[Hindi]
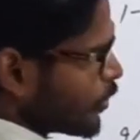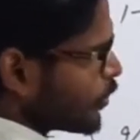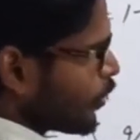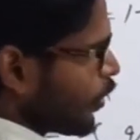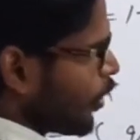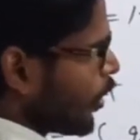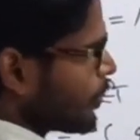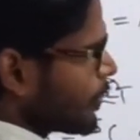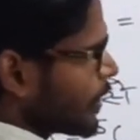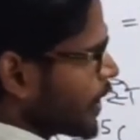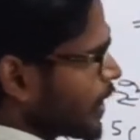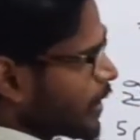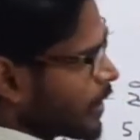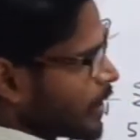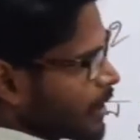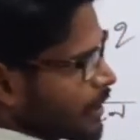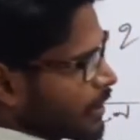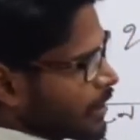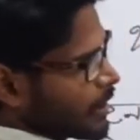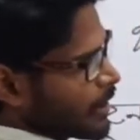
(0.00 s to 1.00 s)
सॉल्व नहीं
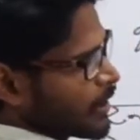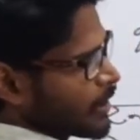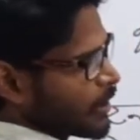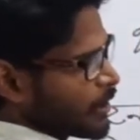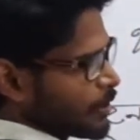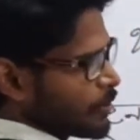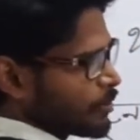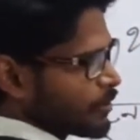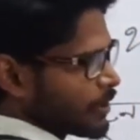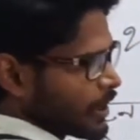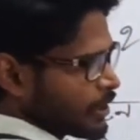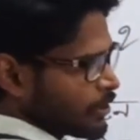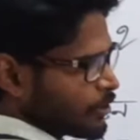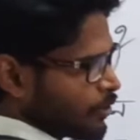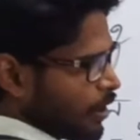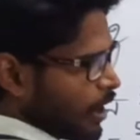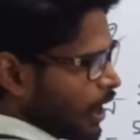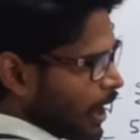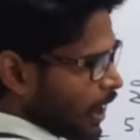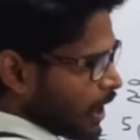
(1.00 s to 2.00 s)
करेंगे क्योंकि जो
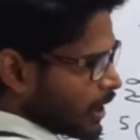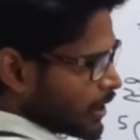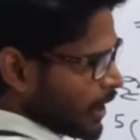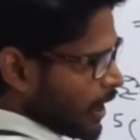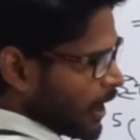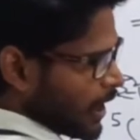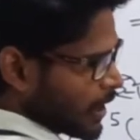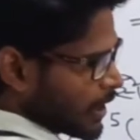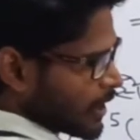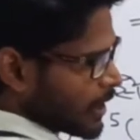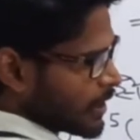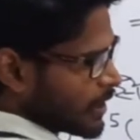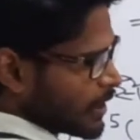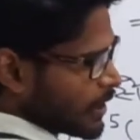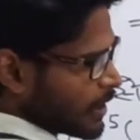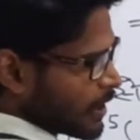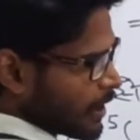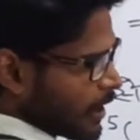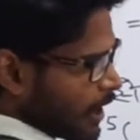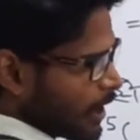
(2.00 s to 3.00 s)
आधार
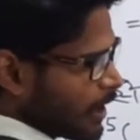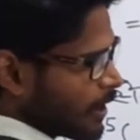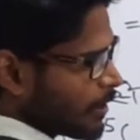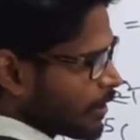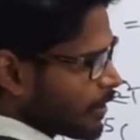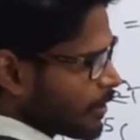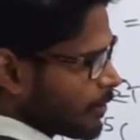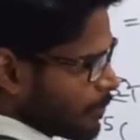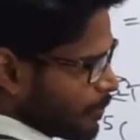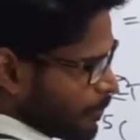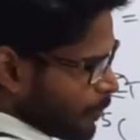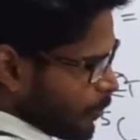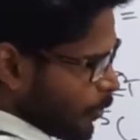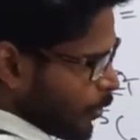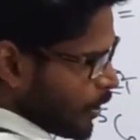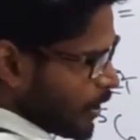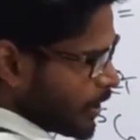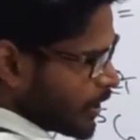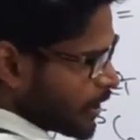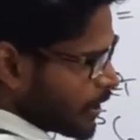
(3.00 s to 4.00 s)
है नाइन
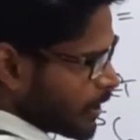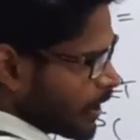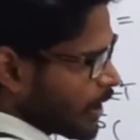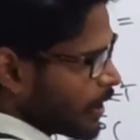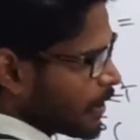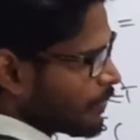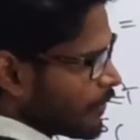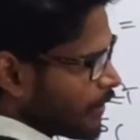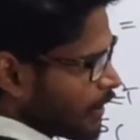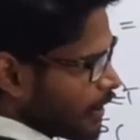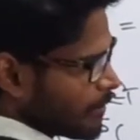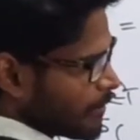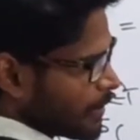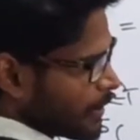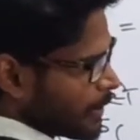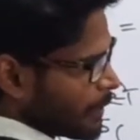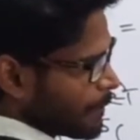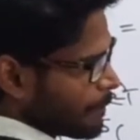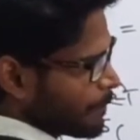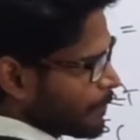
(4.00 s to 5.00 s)
पॉइंट नाइन फाइव है
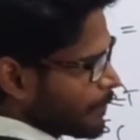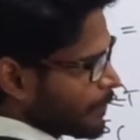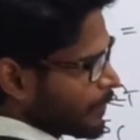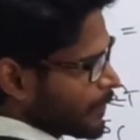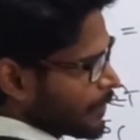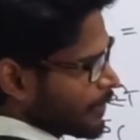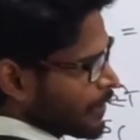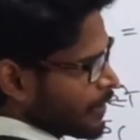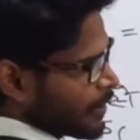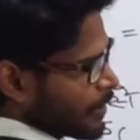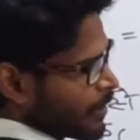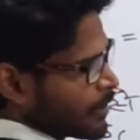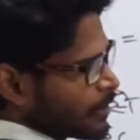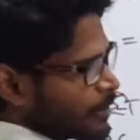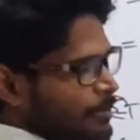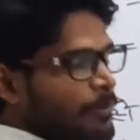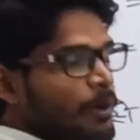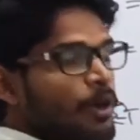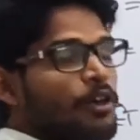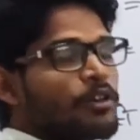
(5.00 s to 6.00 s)

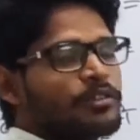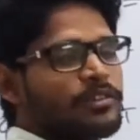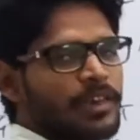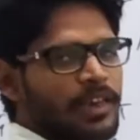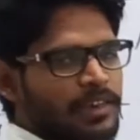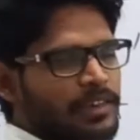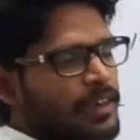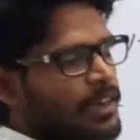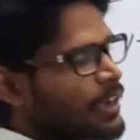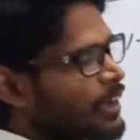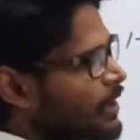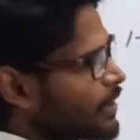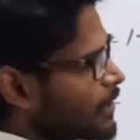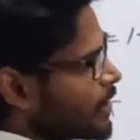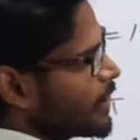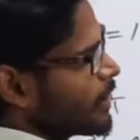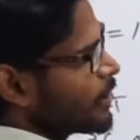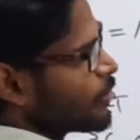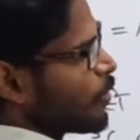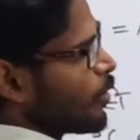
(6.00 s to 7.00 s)
बहुत ज़्यादा है
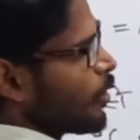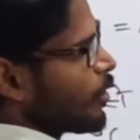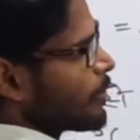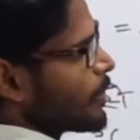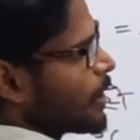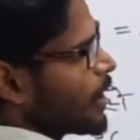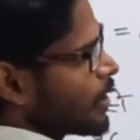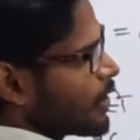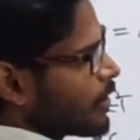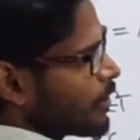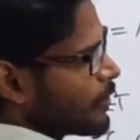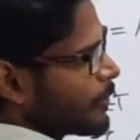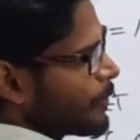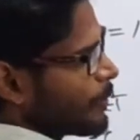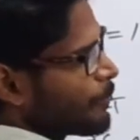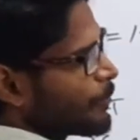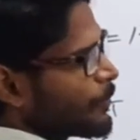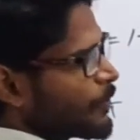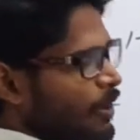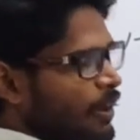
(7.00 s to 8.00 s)
इसलिए सॉल्व ना करो
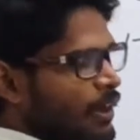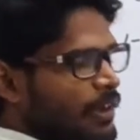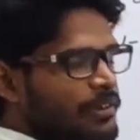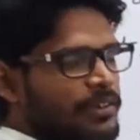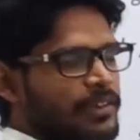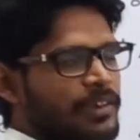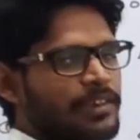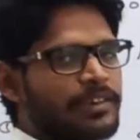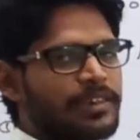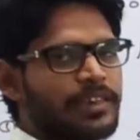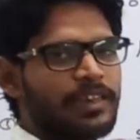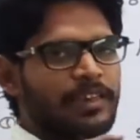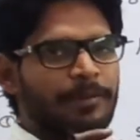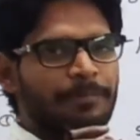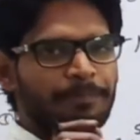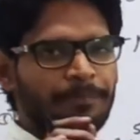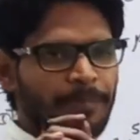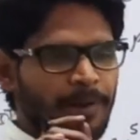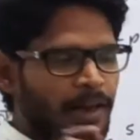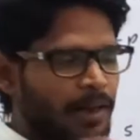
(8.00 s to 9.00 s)
तो आंसर सीट
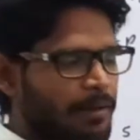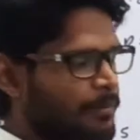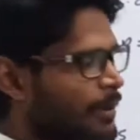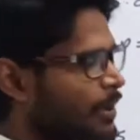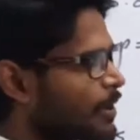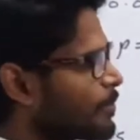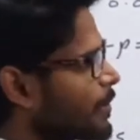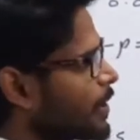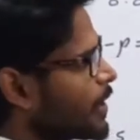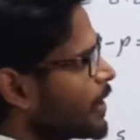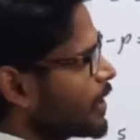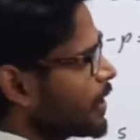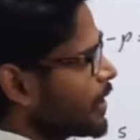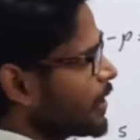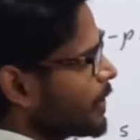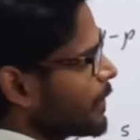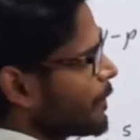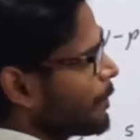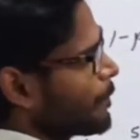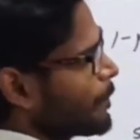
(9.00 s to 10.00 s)
पावर में ही
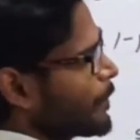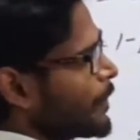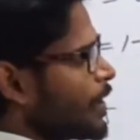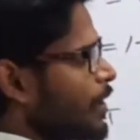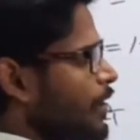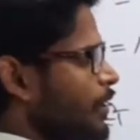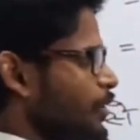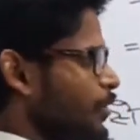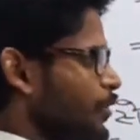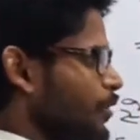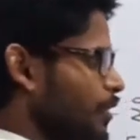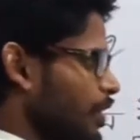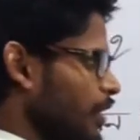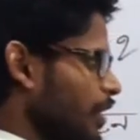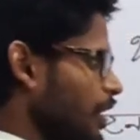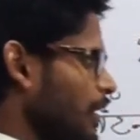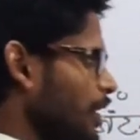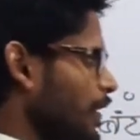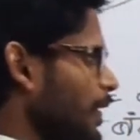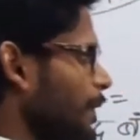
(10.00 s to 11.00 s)
छोड़ना
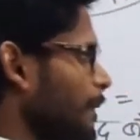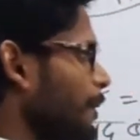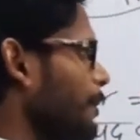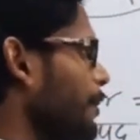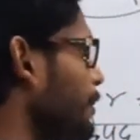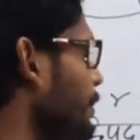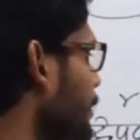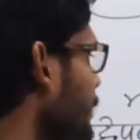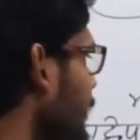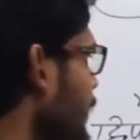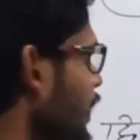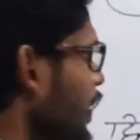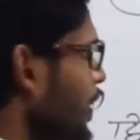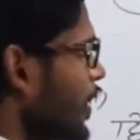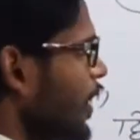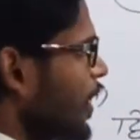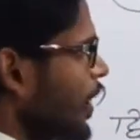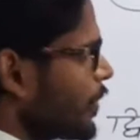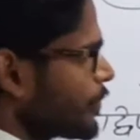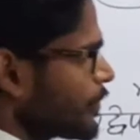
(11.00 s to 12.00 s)
है
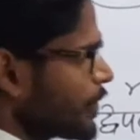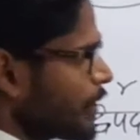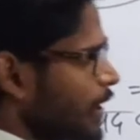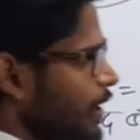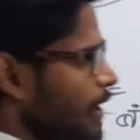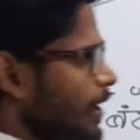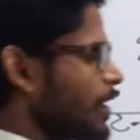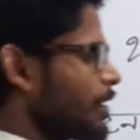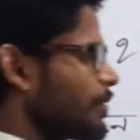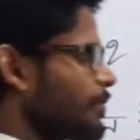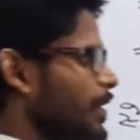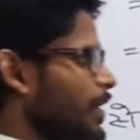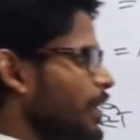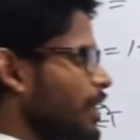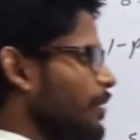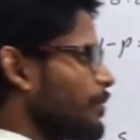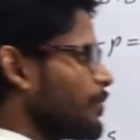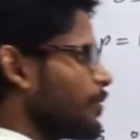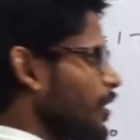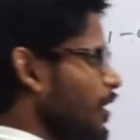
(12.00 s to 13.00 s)
अब सेकंड में
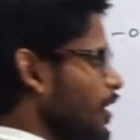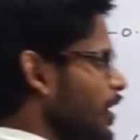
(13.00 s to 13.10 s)
क्या बोला